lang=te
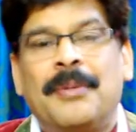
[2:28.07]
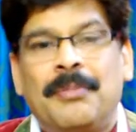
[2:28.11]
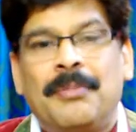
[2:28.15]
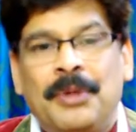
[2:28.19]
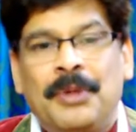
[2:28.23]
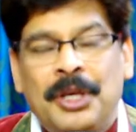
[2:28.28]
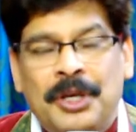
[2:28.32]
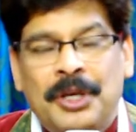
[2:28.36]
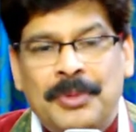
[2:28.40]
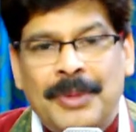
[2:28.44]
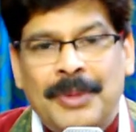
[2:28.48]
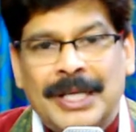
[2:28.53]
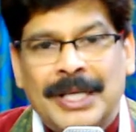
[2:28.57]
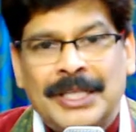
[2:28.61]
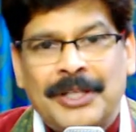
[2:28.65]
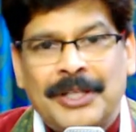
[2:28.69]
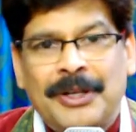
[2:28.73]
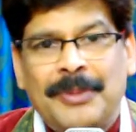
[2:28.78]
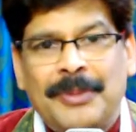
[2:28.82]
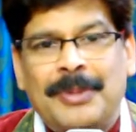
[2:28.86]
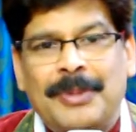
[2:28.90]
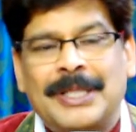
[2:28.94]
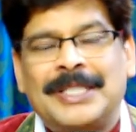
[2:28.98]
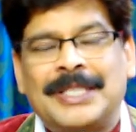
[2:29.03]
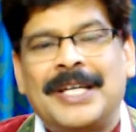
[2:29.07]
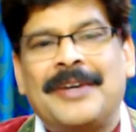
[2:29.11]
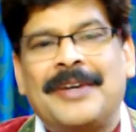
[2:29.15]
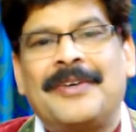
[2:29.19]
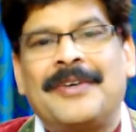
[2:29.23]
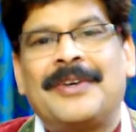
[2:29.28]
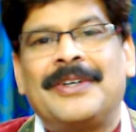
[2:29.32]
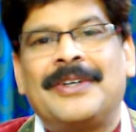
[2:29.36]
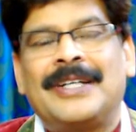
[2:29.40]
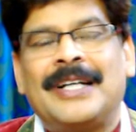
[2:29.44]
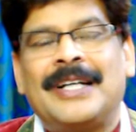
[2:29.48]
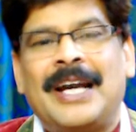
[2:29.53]
మీకు మాత్రమే
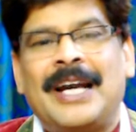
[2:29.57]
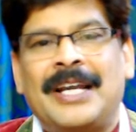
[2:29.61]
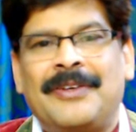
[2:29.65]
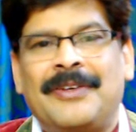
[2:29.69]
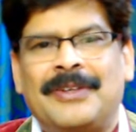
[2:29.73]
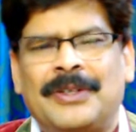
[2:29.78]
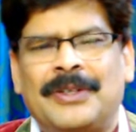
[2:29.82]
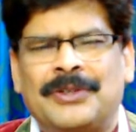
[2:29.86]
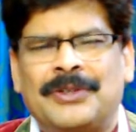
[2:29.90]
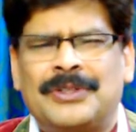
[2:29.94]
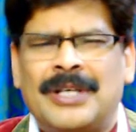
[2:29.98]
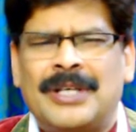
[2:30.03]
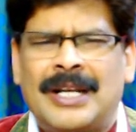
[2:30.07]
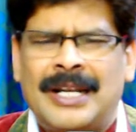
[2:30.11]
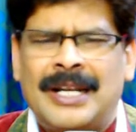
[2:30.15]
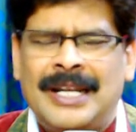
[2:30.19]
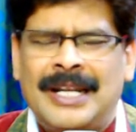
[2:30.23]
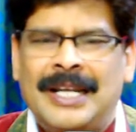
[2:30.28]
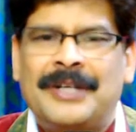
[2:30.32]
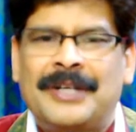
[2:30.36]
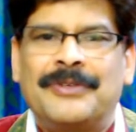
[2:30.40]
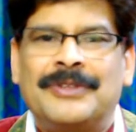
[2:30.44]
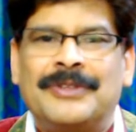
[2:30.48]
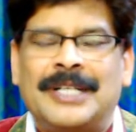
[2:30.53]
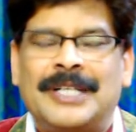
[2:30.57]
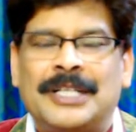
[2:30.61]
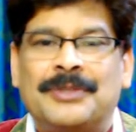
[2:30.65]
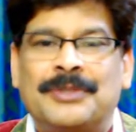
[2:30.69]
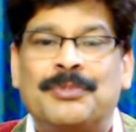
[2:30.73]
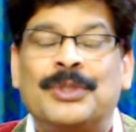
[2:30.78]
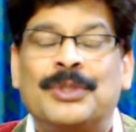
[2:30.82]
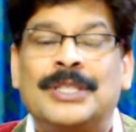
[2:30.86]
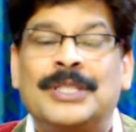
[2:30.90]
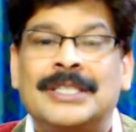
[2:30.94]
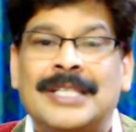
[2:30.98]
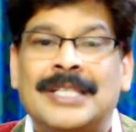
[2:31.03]
ప్రత్యేకమైనటువంటి ఆయుర్వేద ఔషధాలు అనేక ఉంటాయి
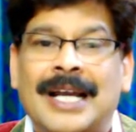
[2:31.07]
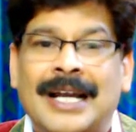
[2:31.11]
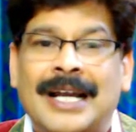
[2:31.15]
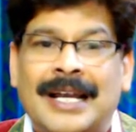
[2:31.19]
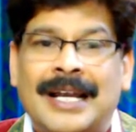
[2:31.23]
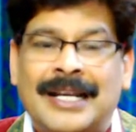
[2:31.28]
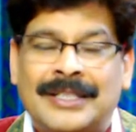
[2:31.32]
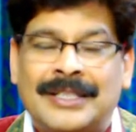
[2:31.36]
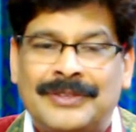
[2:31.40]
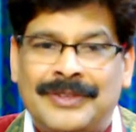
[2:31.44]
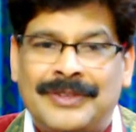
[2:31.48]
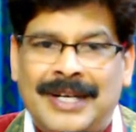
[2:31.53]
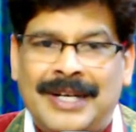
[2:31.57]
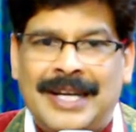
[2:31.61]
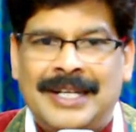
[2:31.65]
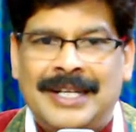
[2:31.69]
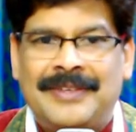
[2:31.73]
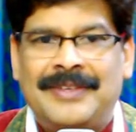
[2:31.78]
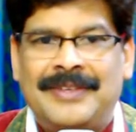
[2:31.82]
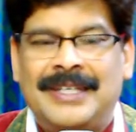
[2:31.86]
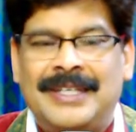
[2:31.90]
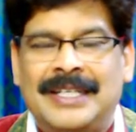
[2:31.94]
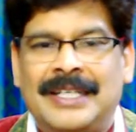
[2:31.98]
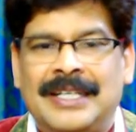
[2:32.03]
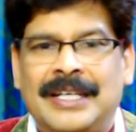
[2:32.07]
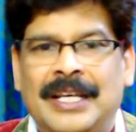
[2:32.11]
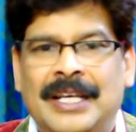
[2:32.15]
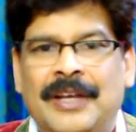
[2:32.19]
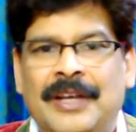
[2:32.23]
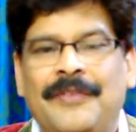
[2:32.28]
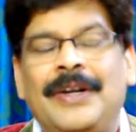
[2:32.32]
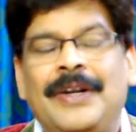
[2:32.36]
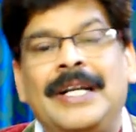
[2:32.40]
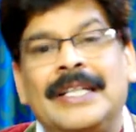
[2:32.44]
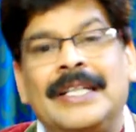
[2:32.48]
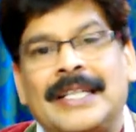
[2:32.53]
స్మృతి సాగర రసం ఇలాంటివి
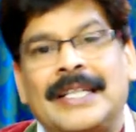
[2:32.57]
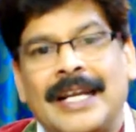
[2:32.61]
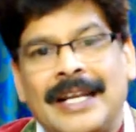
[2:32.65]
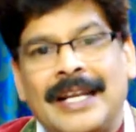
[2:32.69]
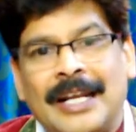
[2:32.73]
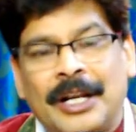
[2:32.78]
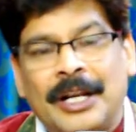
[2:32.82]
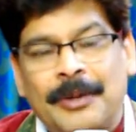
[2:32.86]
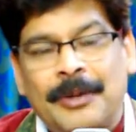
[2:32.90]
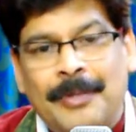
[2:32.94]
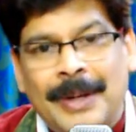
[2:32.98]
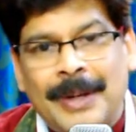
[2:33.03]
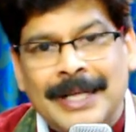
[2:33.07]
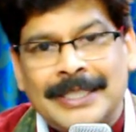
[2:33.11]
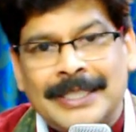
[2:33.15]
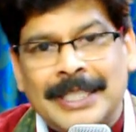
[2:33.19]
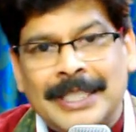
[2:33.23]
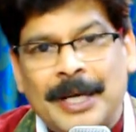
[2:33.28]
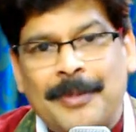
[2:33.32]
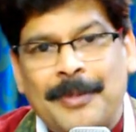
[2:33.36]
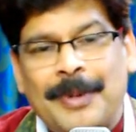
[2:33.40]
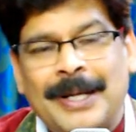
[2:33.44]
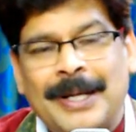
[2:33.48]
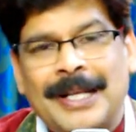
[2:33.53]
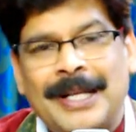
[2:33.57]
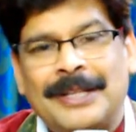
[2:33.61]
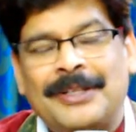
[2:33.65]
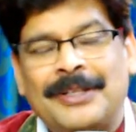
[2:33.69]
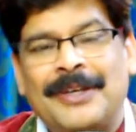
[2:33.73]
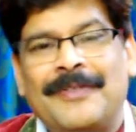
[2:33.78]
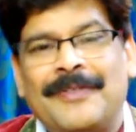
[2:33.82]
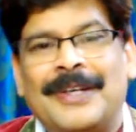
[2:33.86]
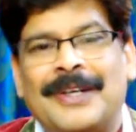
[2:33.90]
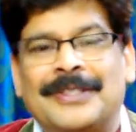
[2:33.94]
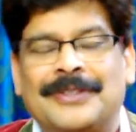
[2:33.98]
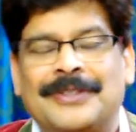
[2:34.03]
వీటిని తగిన అనుపాన సహపానాలతో
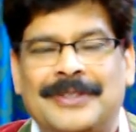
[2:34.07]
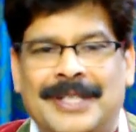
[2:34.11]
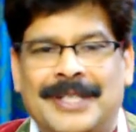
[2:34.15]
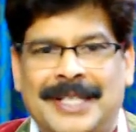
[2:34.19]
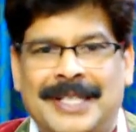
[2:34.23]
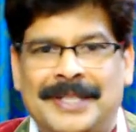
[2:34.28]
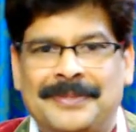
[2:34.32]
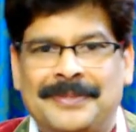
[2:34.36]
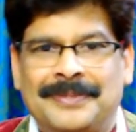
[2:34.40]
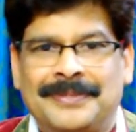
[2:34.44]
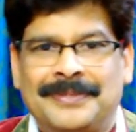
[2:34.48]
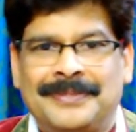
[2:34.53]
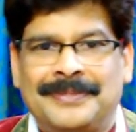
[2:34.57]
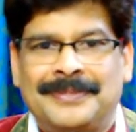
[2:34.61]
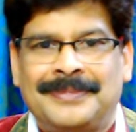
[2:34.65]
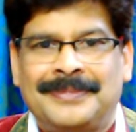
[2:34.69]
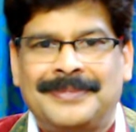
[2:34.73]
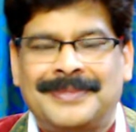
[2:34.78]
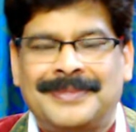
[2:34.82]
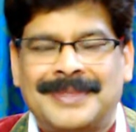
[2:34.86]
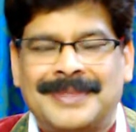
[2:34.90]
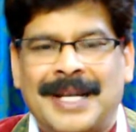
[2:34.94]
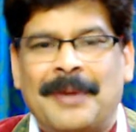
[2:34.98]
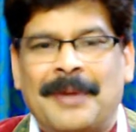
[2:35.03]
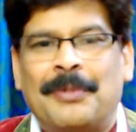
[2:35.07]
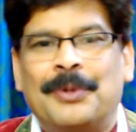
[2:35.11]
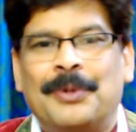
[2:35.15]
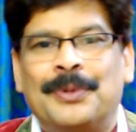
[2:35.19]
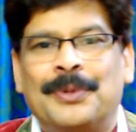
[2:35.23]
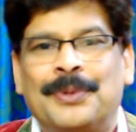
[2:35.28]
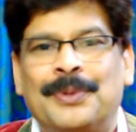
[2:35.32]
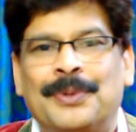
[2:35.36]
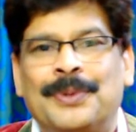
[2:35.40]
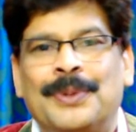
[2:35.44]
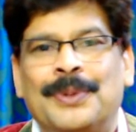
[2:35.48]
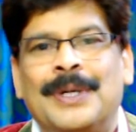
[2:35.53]
ఇవ్వాల్సి ఉంటుంది
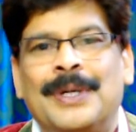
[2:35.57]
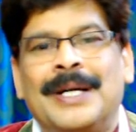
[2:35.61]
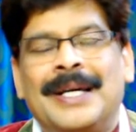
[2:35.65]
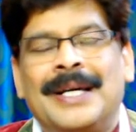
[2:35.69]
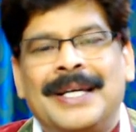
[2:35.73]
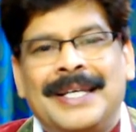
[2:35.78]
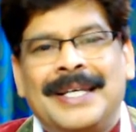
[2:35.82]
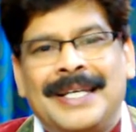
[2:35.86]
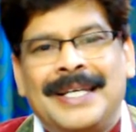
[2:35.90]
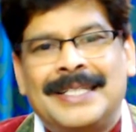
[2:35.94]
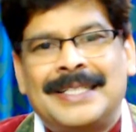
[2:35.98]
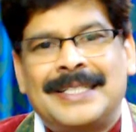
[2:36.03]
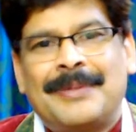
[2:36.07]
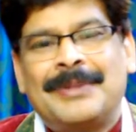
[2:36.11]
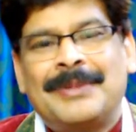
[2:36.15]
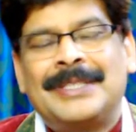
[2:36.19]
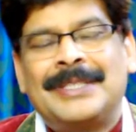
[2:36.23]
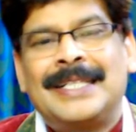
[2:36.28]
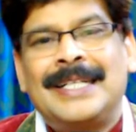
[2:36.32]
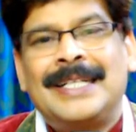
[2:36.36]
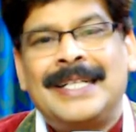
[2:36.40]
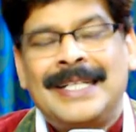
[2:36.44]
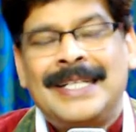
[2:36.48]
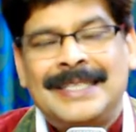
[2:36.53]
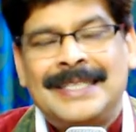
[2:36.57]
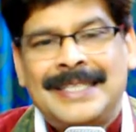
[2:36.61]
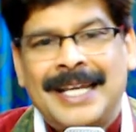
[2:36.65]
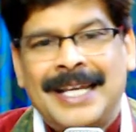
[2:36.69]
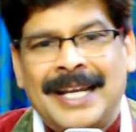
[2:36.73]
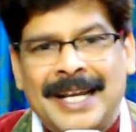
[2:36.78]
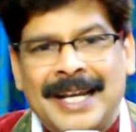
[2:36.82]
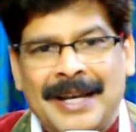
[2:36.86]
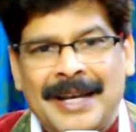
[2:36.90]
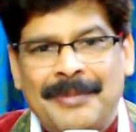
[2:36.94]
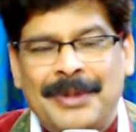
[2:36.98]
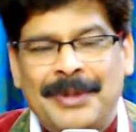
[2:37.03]
అప్పుడు ఈ సమస్యను
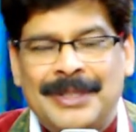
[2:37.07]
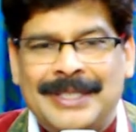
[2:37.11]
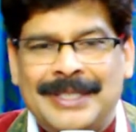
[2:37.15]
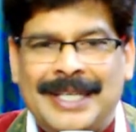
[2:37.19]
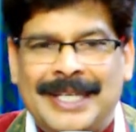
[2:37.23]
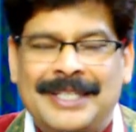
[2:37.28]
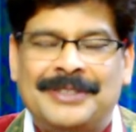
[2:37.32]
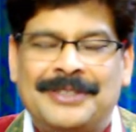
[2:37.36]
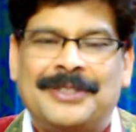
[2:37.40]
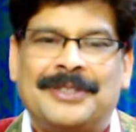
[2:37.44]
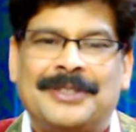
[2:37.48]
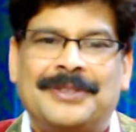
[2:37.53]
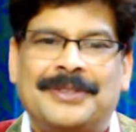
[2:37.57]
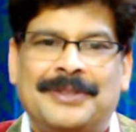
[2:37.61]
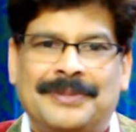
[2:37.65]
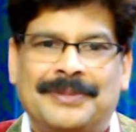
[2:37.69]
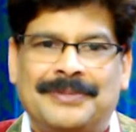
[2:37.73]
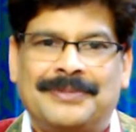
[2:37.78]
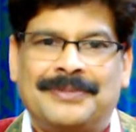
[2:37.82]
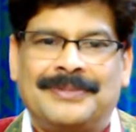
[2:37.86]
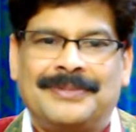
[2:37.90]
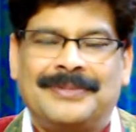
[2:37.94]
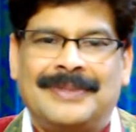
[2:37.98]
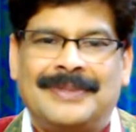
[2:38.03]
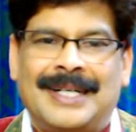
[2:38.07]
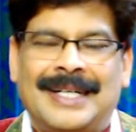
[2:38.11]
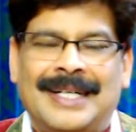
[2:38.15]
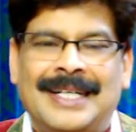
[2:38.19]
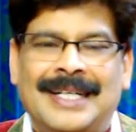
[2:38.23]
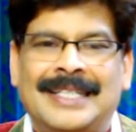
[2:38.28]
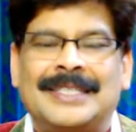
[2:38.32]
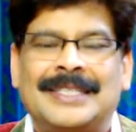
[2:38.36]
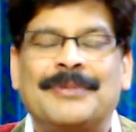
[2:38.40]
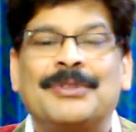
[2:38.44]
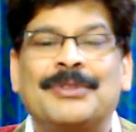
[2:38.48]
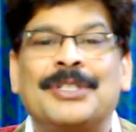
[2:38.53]
నిశ్చయంగా మీరు జయించవచ్చు అంటే
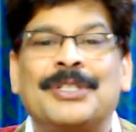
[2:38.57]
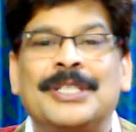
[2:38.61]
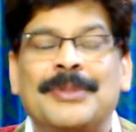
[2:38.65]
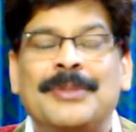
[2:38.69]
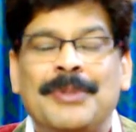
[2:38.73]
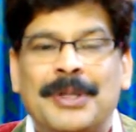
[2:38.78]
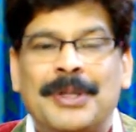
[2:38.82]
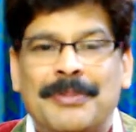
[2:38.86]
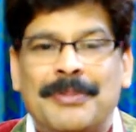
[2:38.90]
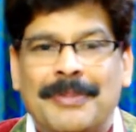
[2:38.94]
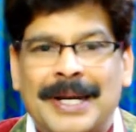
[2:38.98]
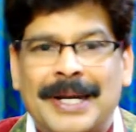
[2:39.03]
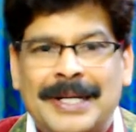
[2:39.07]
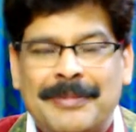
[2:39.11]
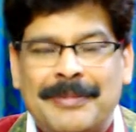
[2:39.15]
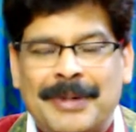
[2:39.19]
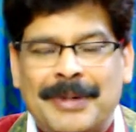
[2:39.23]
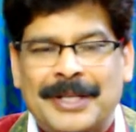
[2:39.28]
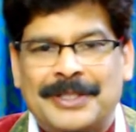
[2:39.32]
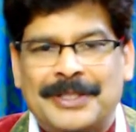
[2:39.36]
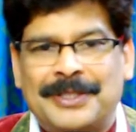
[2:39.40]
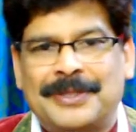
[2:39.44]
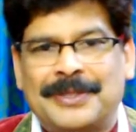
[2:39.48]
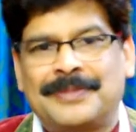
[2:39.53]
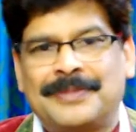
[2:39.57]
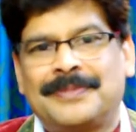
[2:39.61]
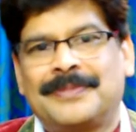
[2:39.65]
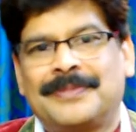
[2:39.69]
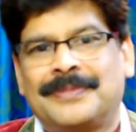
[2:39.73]
ఈ సమస్య నుంచి మీరు బయటపడవచ్చు